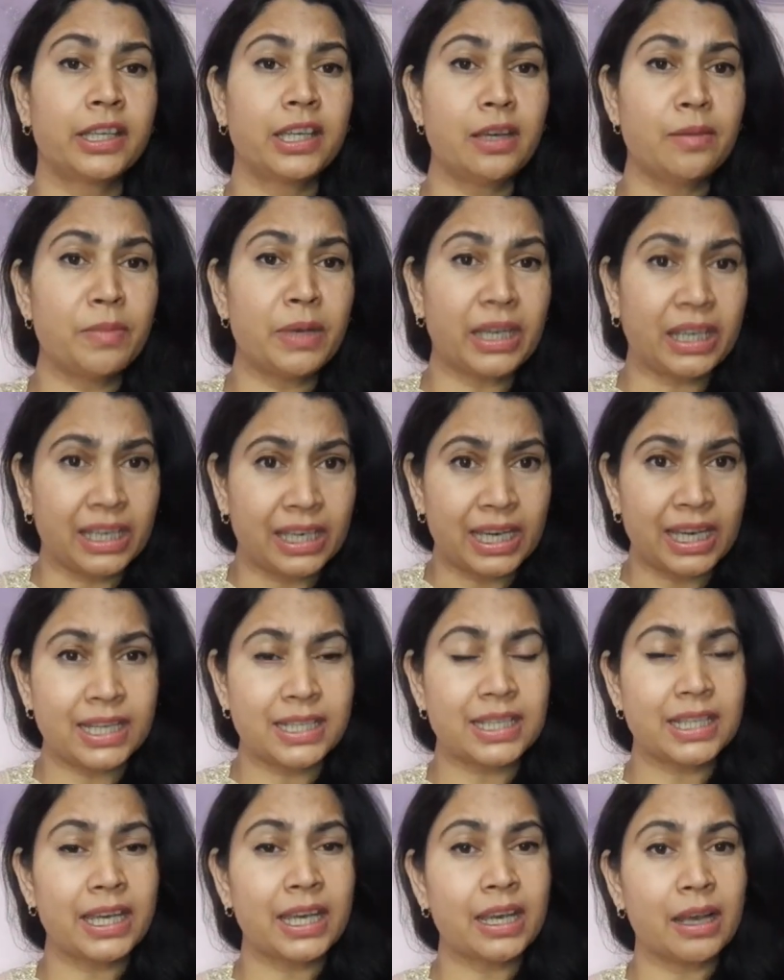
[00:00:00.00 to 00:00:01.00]
कि मैं
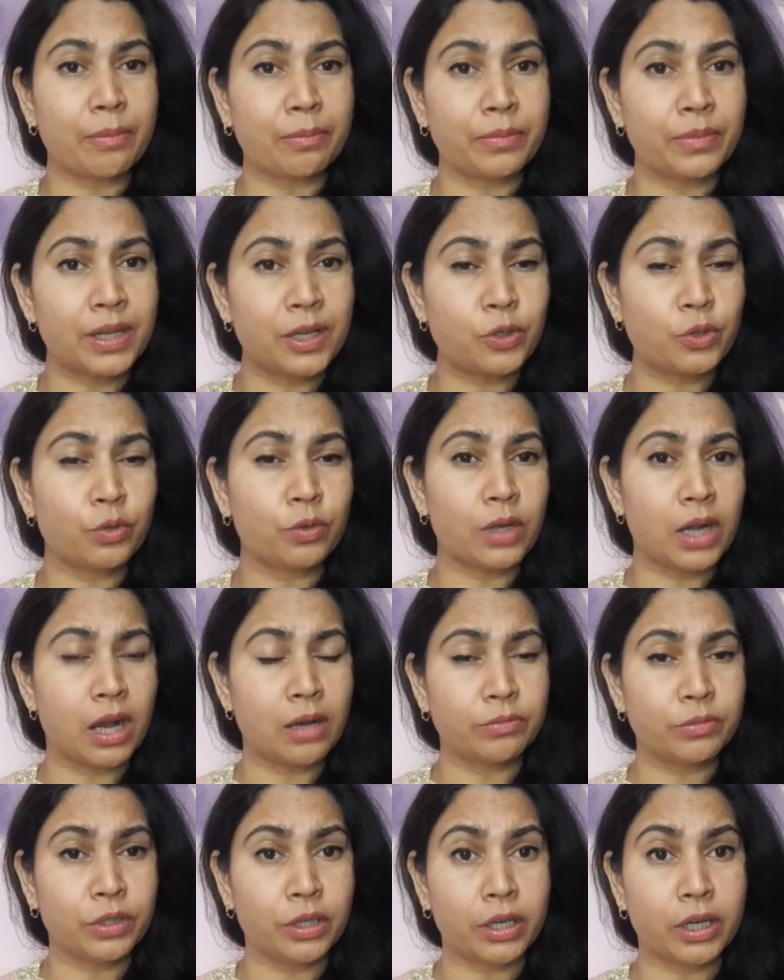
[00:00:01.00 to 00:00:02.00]
कैसे अपना जो
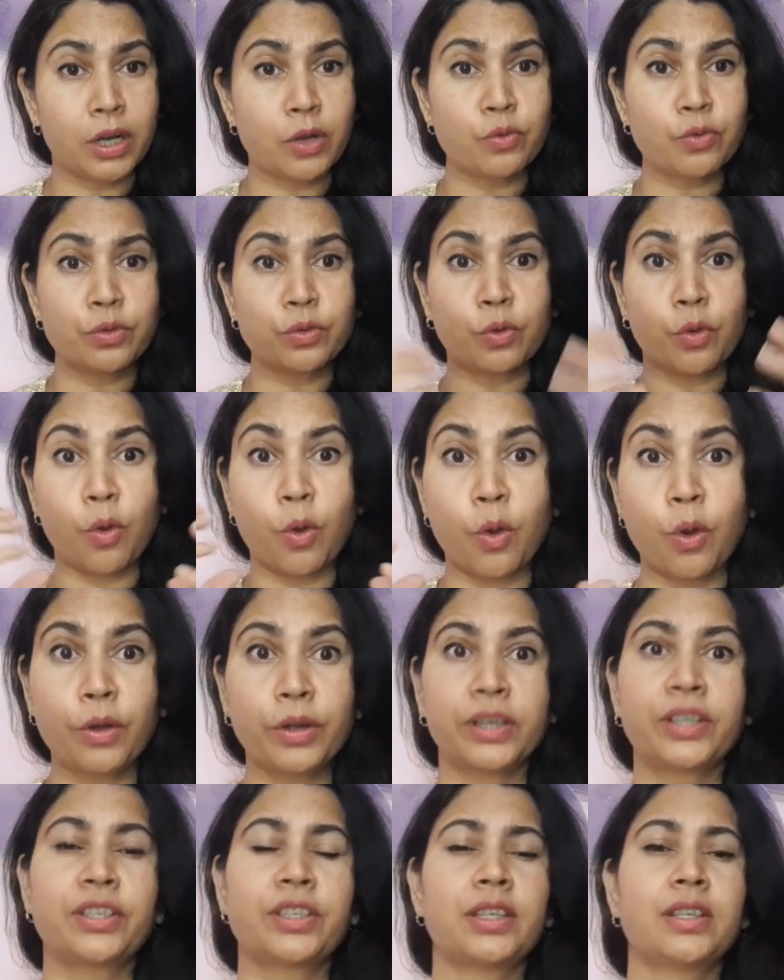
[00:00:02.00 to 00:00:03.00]
काम कर रहा हूँ उसको
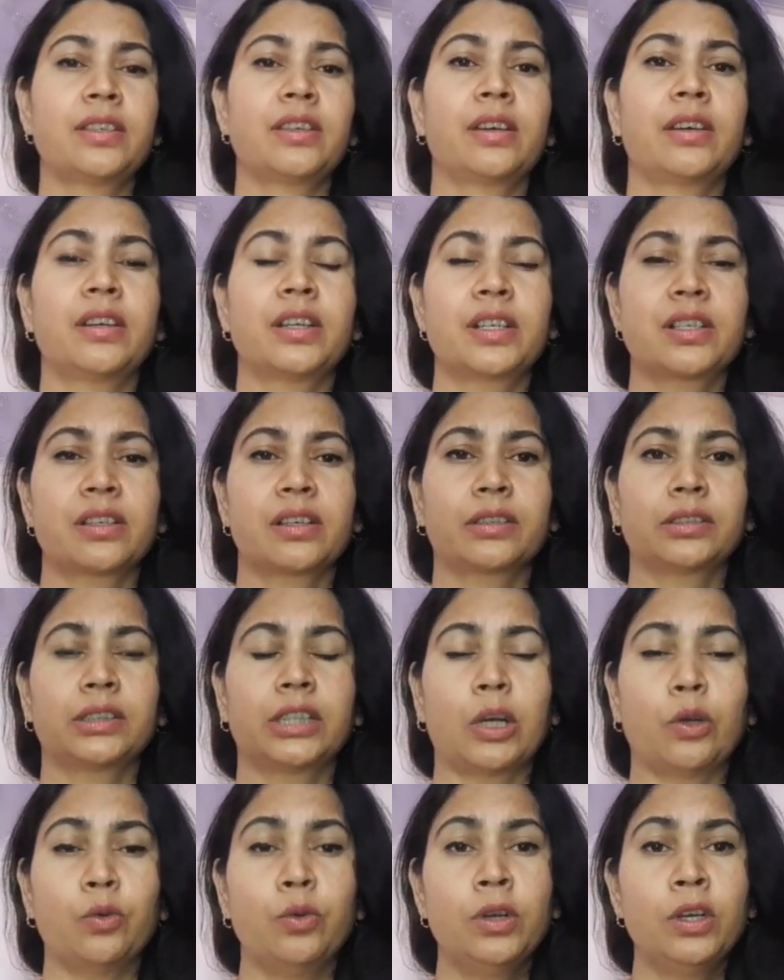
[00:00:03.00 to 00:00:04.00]
और अच्छे से कर
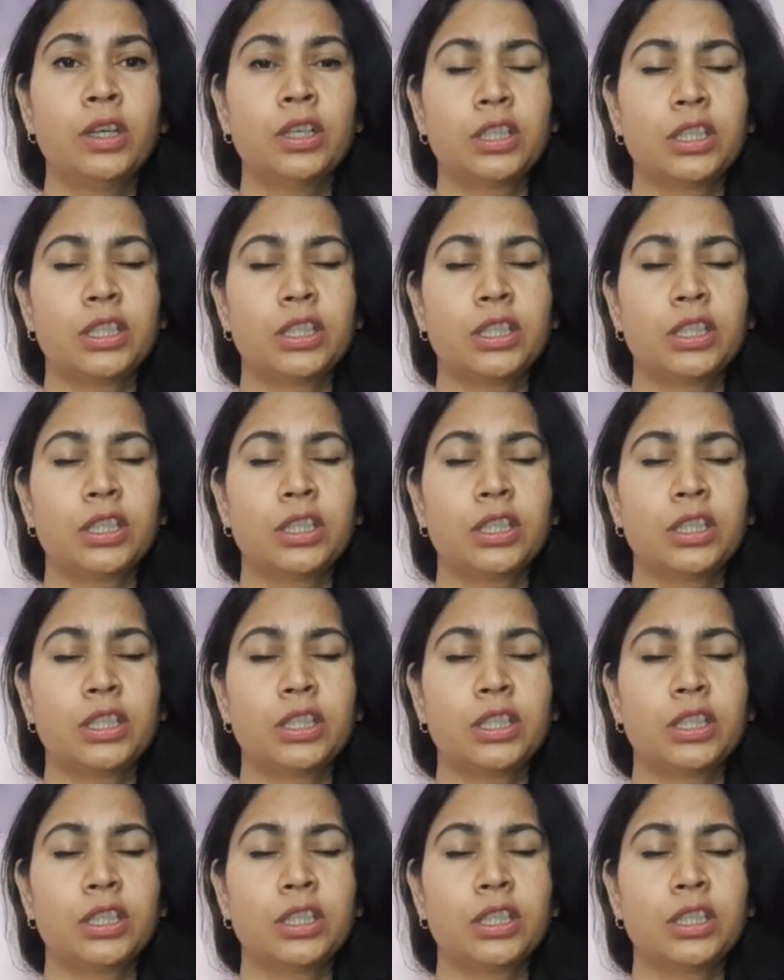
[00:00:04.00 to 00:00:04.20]
सकता हूँ